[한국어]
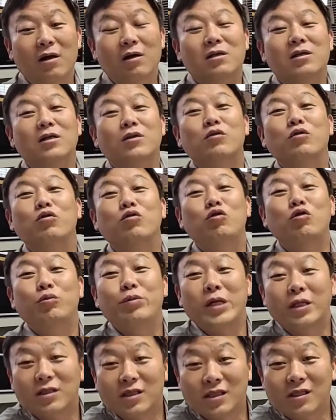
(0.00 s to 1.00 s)
그거
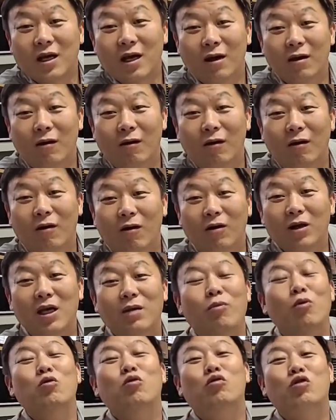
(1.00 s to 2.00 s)
유튜브의 뜻이에요.
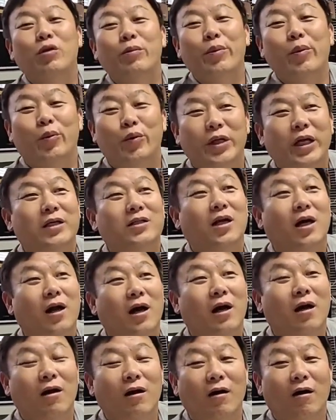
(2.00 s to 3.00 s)
이봉규 티비
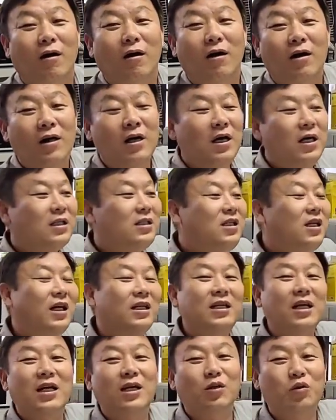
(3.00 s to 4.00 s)
본다잖아요.
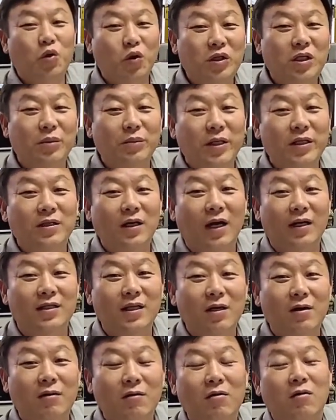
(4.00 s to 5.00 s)
지가 생각하는 초심이 뭔지
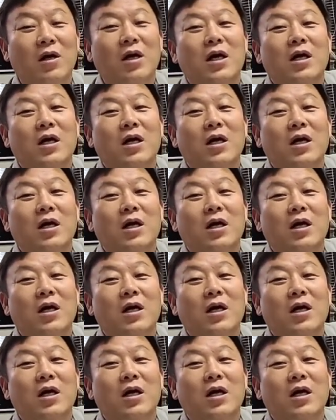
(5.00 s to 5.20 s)
아세요?